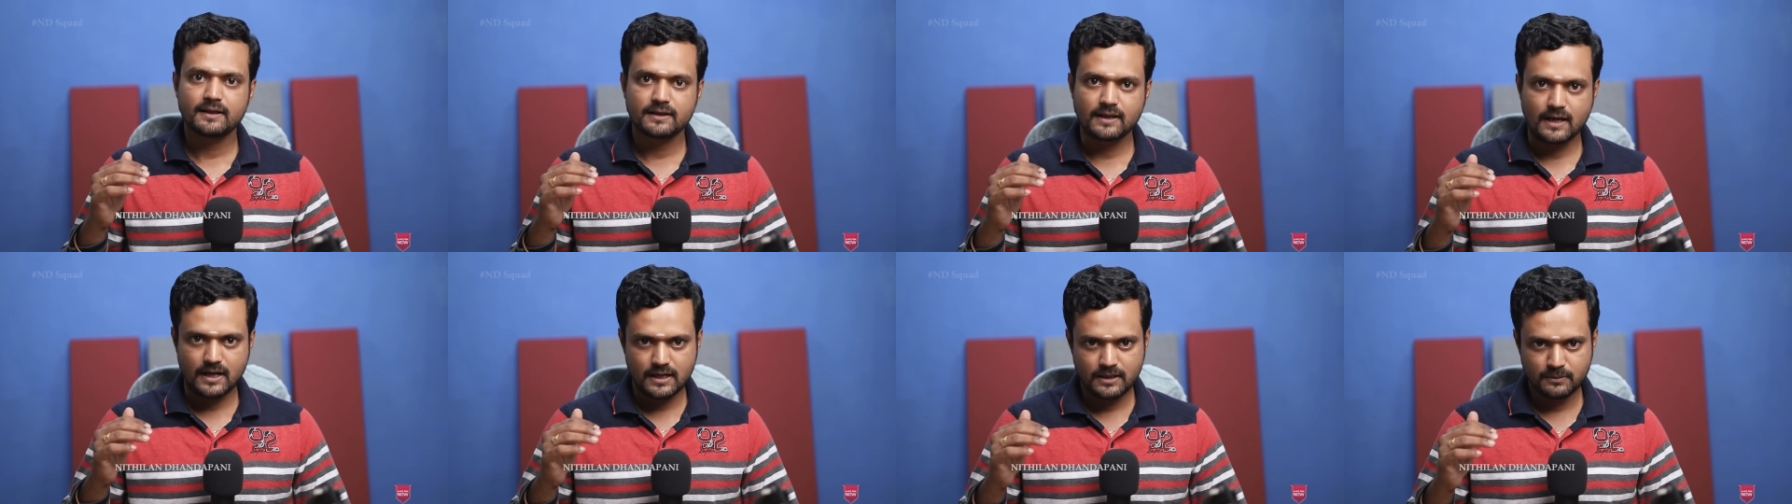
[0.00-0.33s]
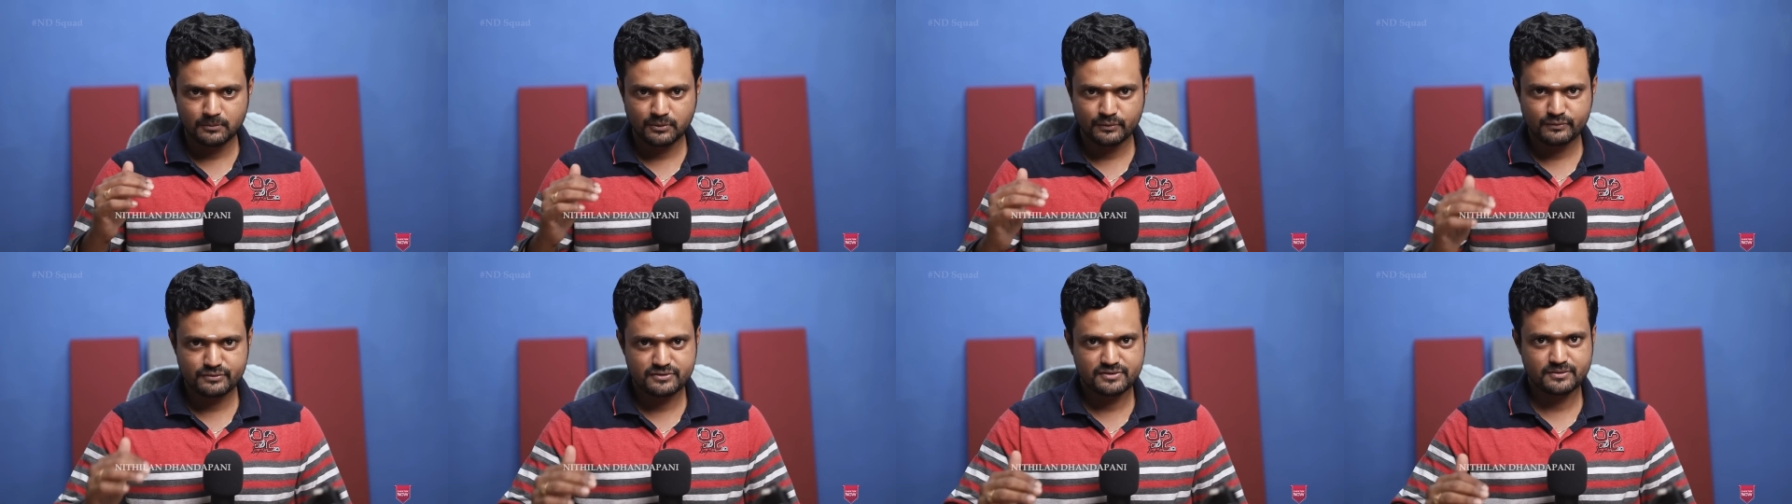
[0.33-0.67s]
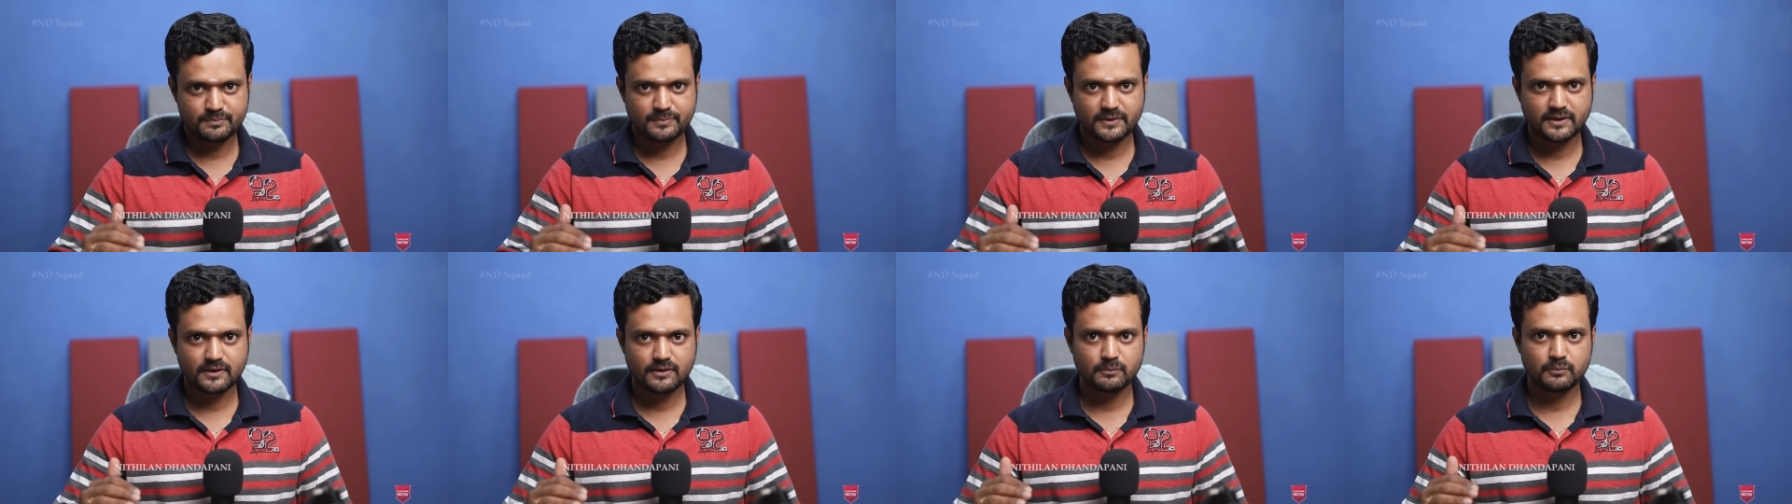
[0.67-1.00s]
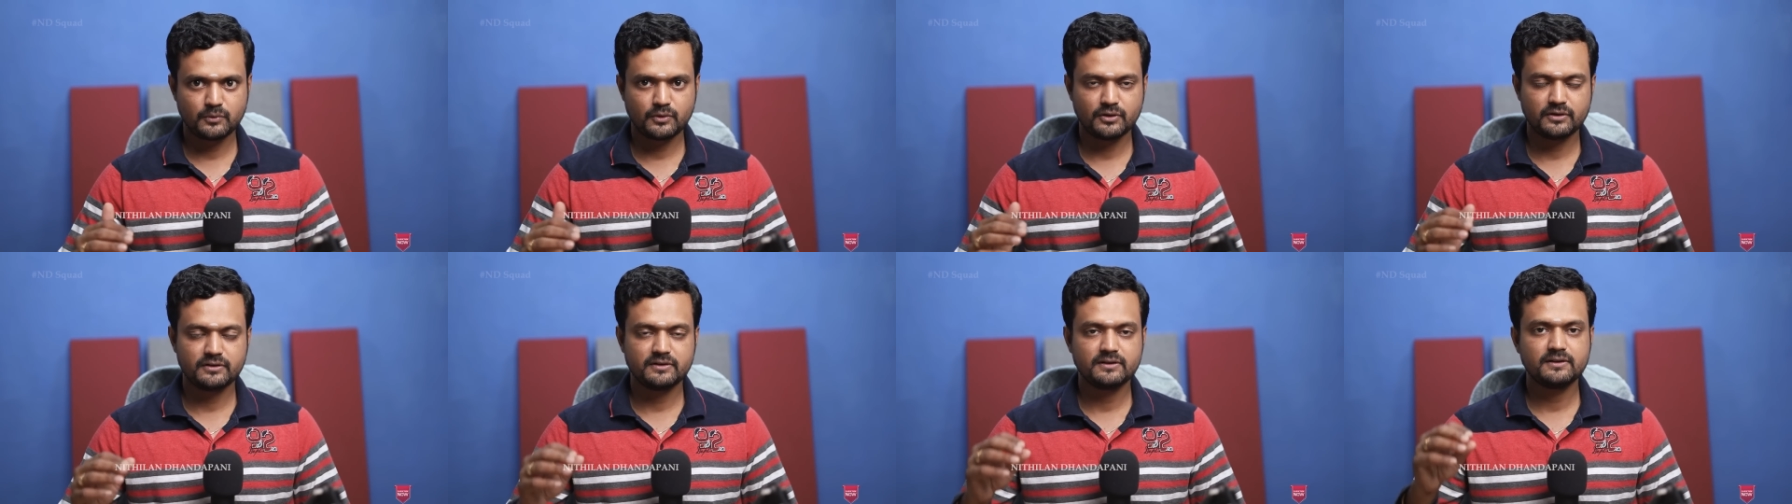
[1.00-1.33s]
அதை அனுபவித்து
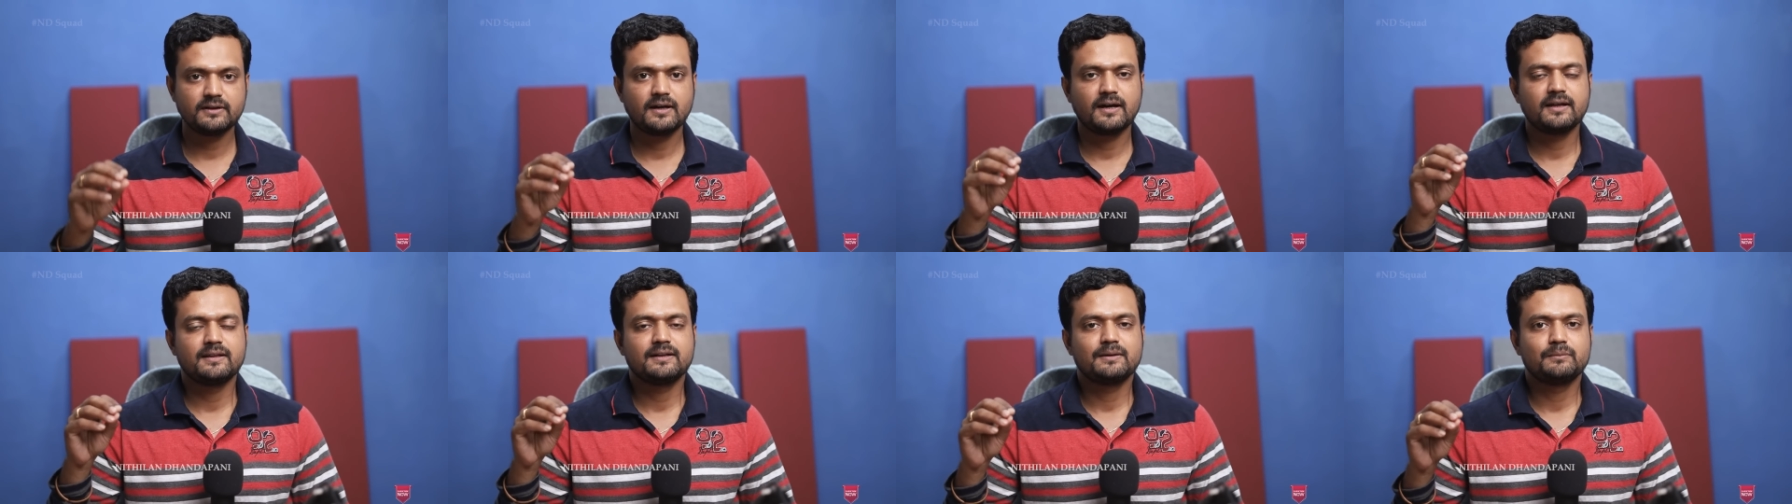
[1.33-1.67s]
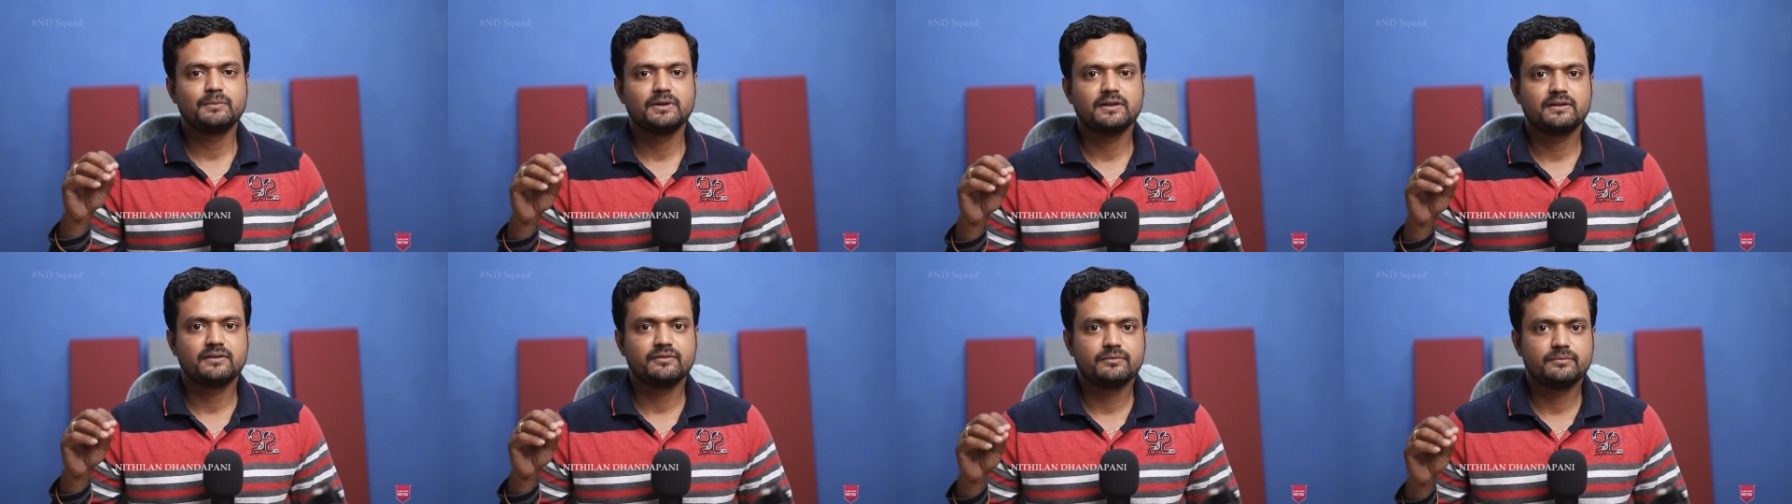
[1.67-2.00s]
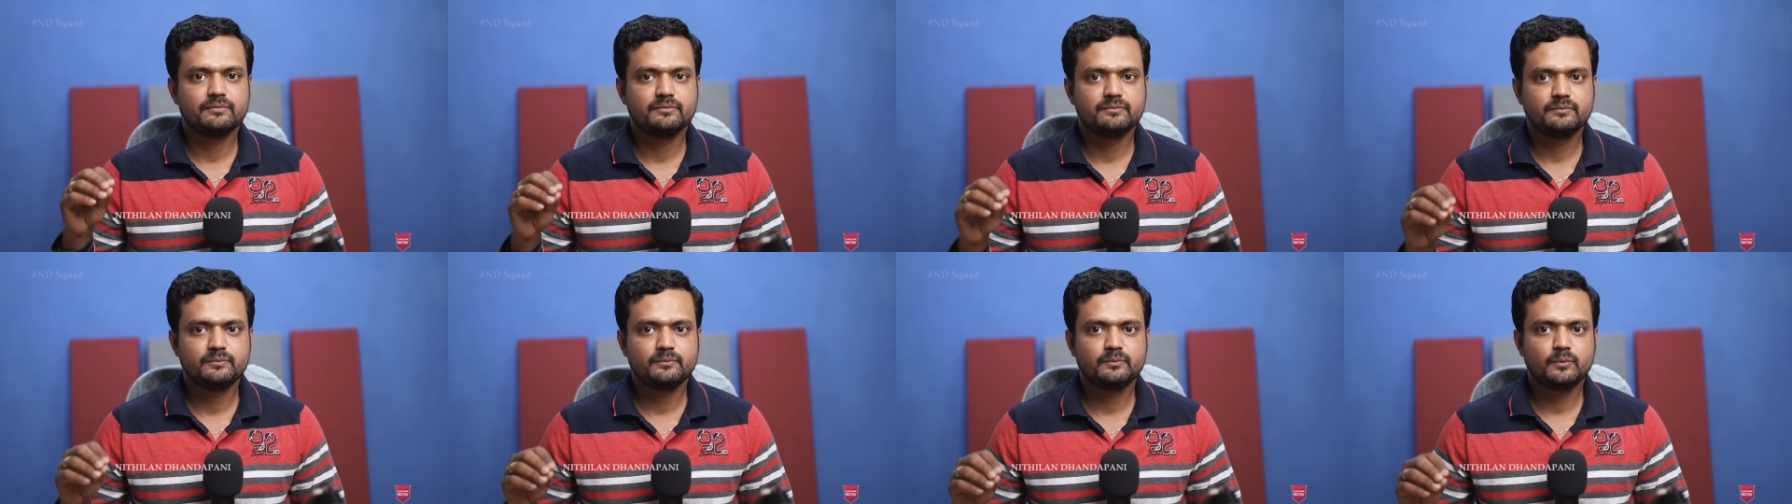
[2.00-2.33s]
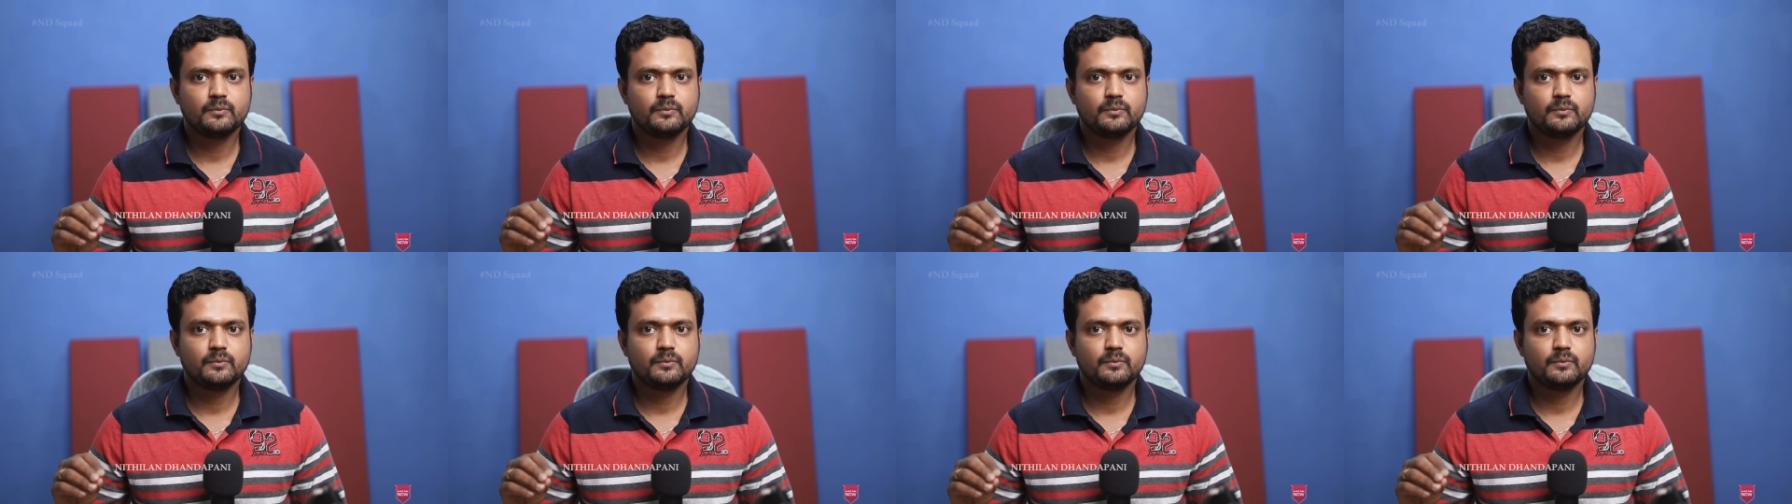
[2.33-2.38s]
பார்க்கும்பொழுது அது நம்மளுக்கு